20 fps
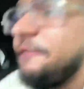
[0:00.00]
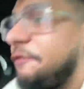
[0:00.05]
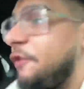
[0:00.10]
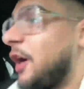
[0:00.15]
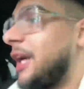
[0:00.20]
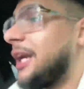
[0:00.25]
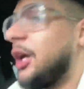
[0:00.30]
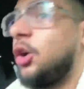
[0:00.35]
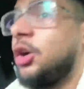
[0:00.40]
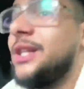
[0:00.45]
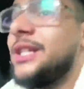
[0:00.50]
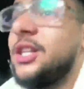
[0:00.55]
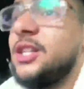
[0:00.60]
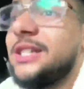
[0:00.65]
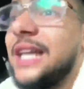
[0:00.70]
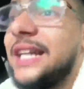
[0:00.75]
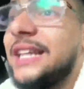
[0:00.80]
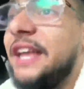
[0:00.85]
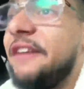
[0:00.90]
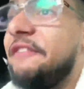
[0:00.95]
une fois que la
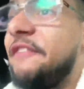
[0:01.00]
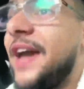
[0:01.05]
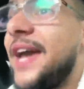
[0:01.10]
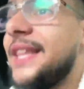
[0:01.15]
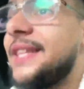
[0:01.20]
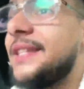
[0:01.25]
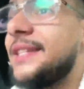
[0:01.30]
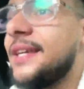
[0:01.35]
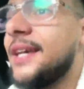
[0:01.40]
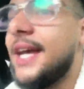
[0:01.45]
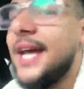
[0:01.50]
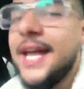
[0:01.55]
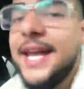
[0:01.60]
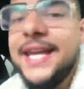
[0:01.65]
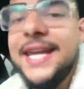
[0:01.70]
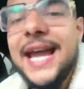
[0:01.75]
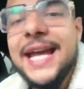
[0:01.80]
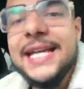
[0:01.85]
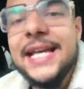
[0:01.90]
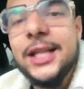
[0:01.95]
connaissance a été faite,
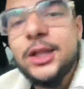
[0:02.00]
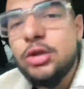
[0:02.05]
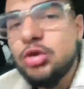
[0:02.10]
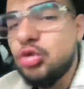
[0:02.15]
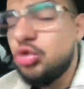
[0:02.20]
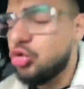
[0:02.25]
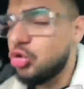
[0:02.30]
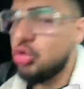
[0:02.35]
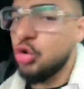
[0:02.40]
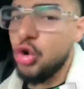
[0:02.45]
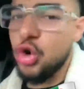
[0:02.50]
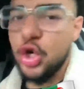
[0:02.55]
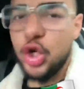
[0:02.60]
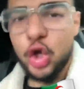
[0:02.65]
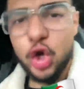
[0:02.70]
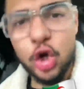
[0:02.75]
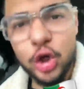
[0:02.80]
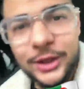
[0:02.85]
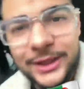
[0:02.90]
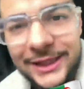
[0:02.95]
là, il y a tout le
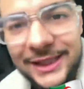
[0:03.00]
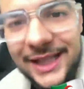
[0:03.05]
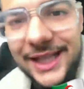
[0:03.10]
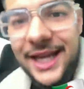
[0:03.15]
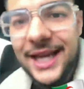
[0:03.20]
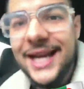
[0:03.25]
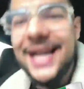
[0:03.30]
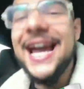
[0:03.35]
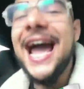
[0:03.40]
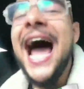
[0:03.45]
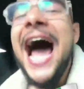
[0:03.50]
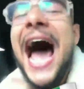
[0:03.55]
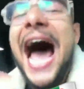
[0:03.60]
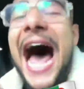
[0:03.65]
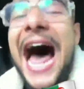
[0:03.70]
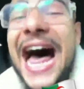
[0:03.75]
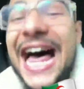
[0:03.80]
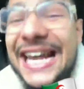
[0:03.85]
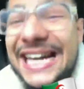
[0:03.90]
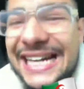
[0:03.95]
côté
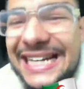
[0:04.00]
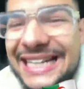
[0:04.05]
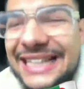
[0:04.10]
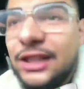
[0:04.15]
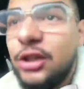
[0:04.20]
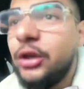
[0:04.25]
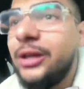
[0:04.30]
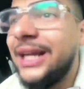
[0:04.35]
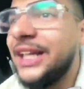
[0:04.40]
hard de